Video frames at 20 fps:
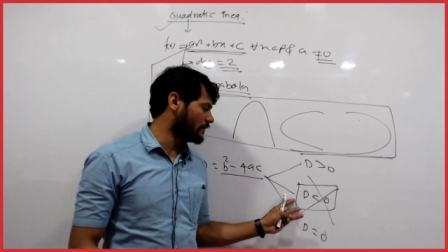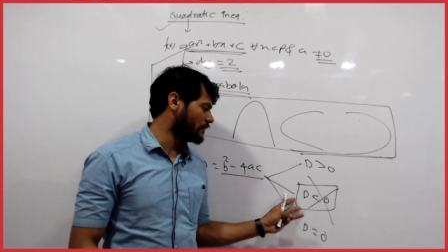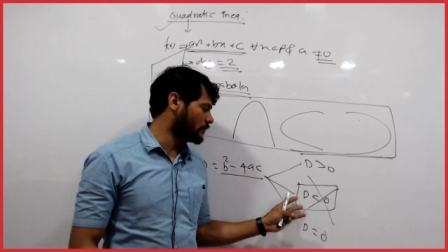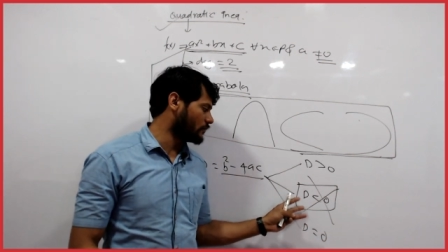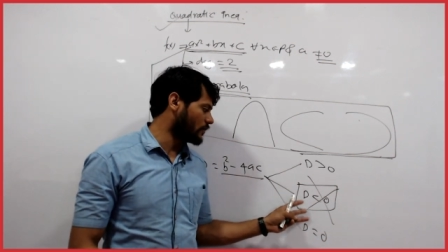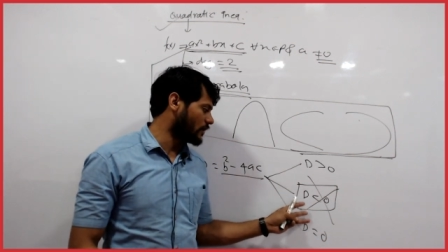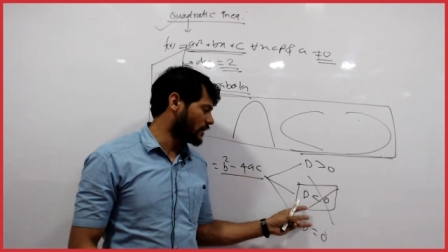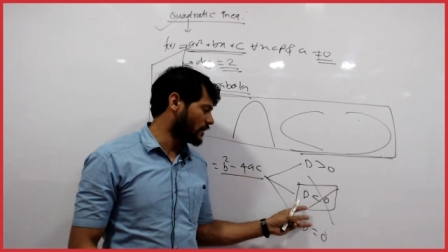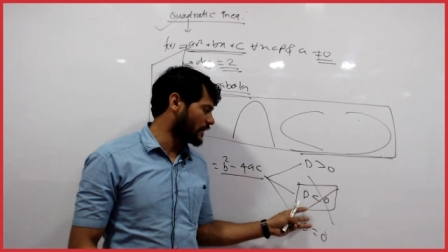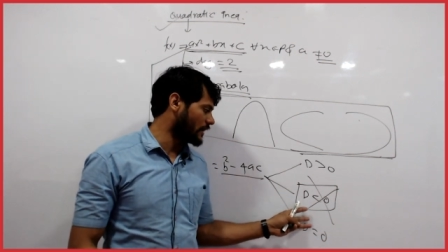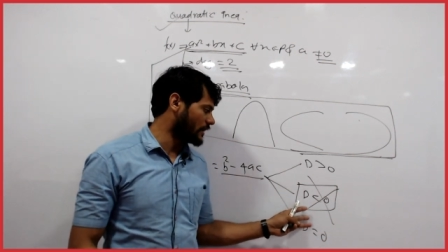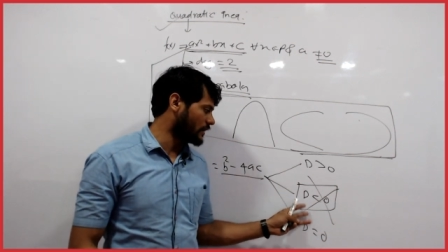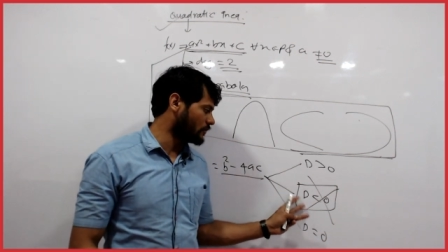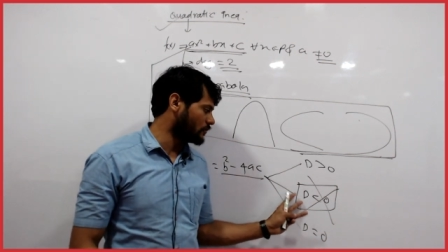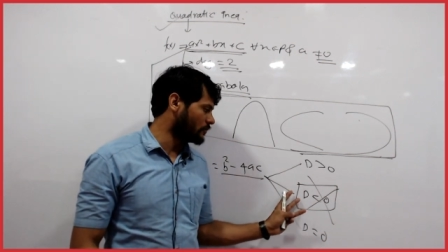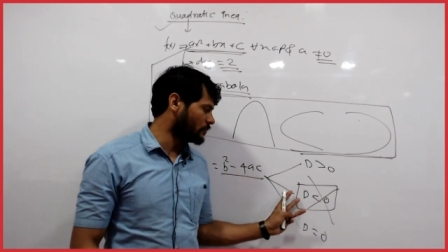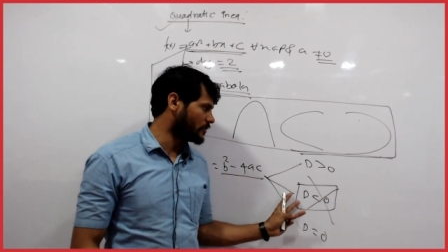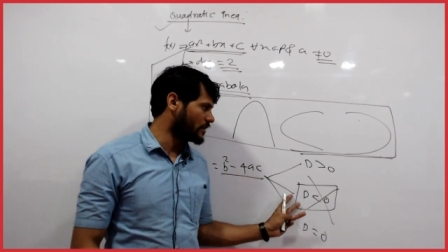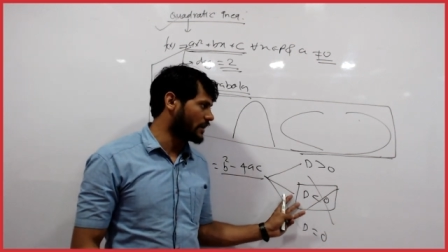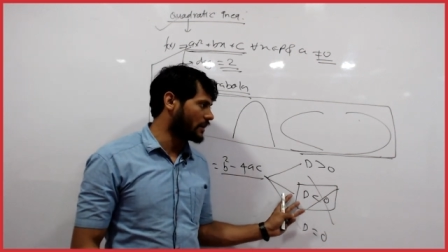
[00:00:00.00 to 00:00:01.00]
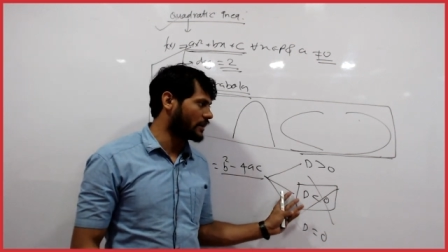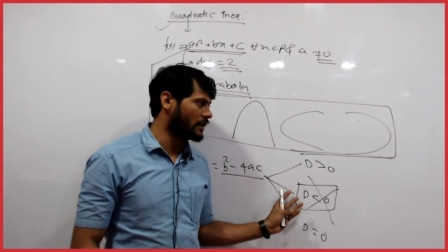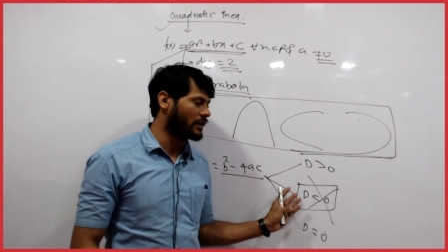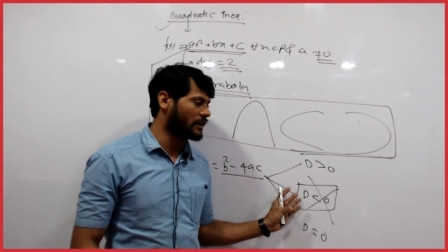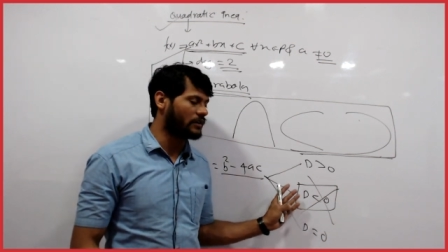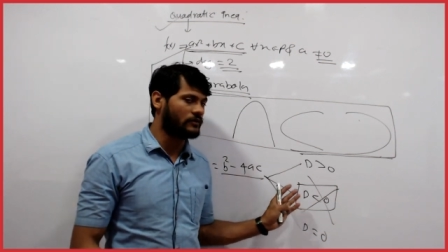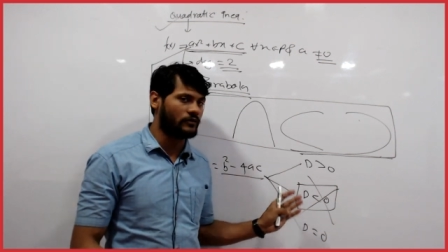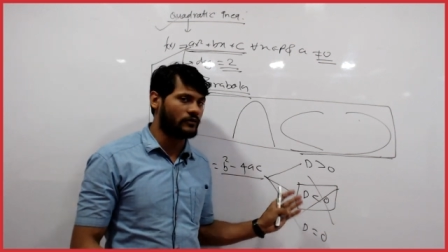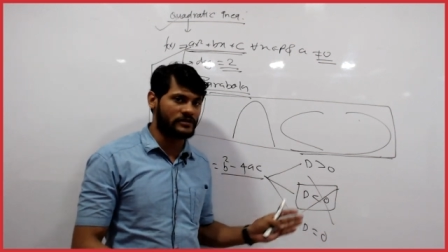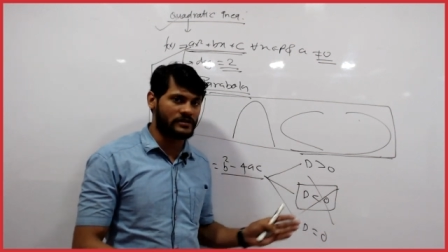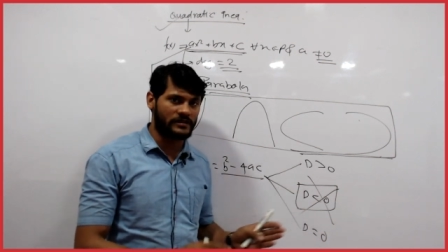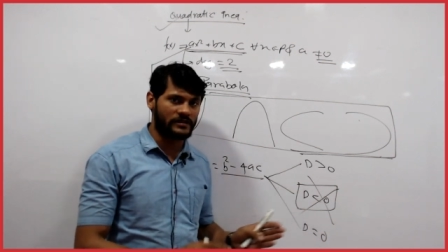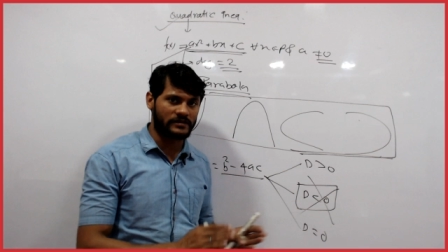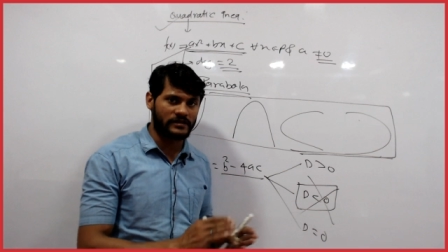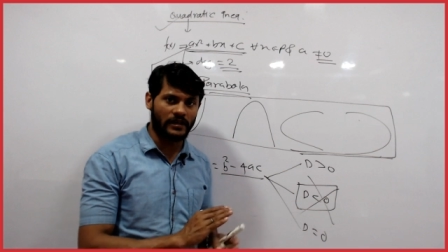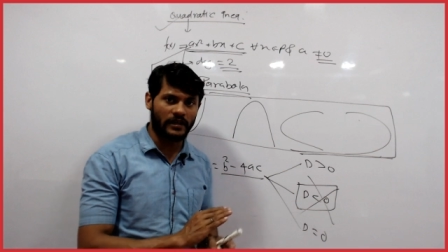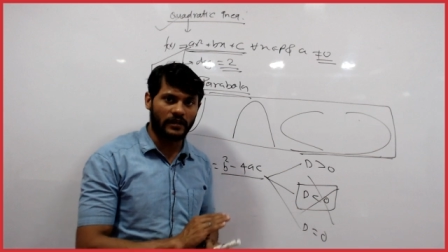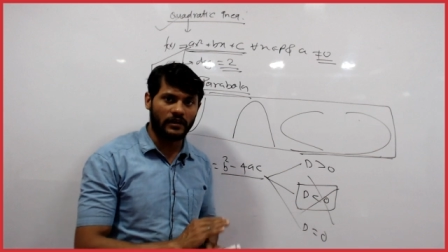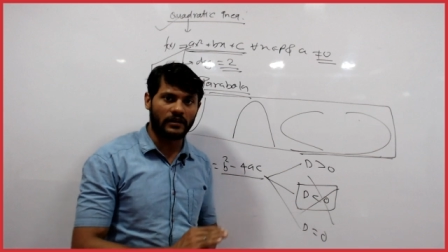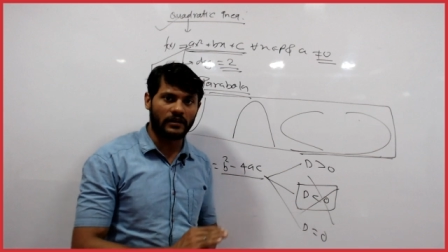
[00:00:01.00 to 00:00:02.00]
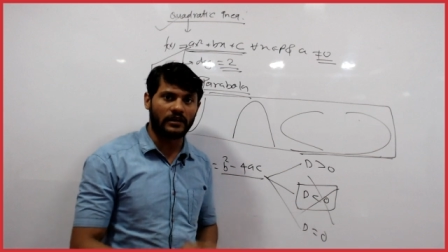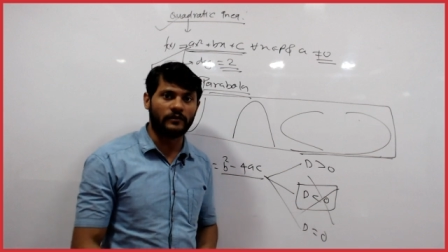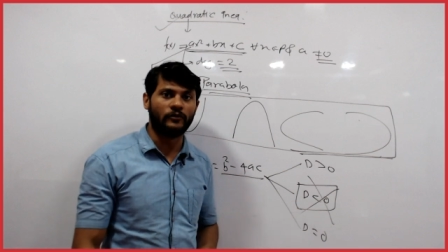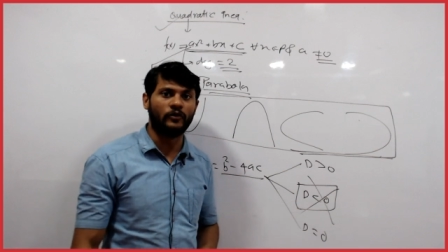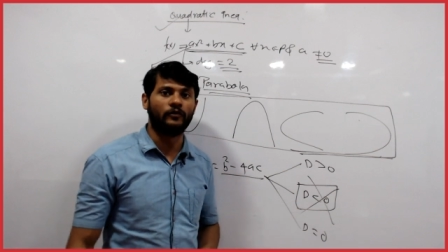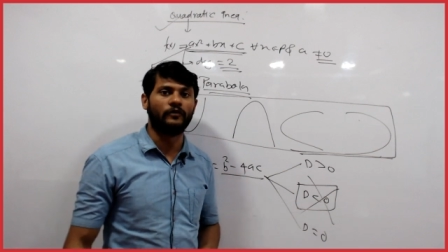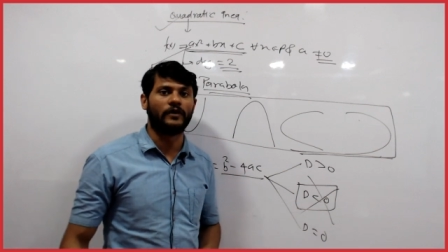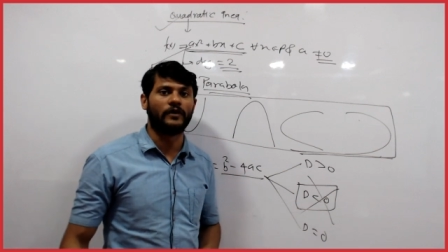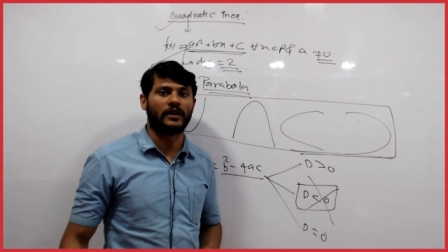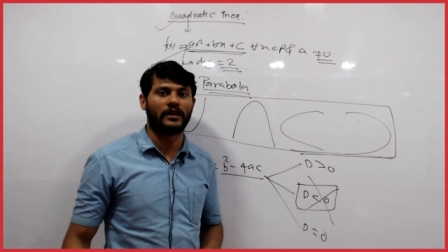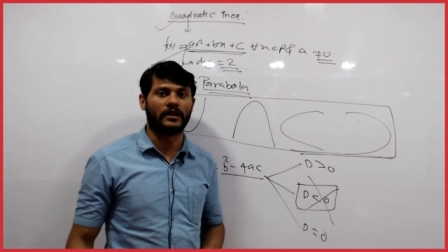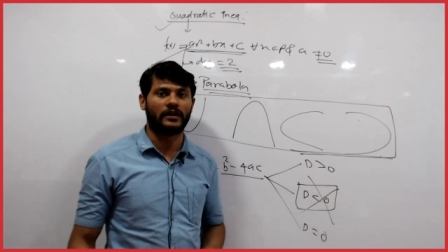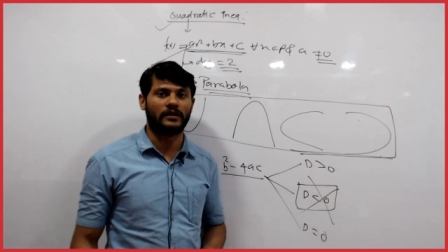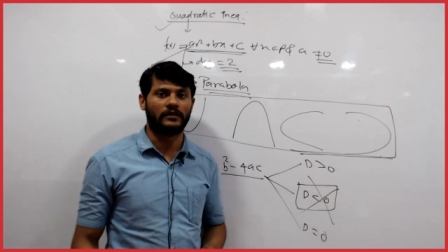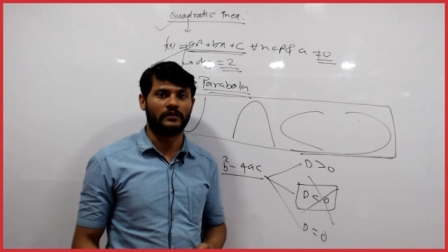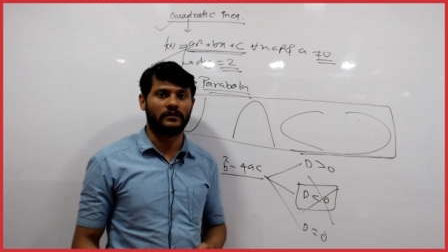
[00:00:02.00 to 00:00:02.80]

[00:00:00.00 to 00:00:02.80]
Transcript: क्वाड्रेटिक को हम क्या करेंगे क्वेश्चन से रिमूव करेंगे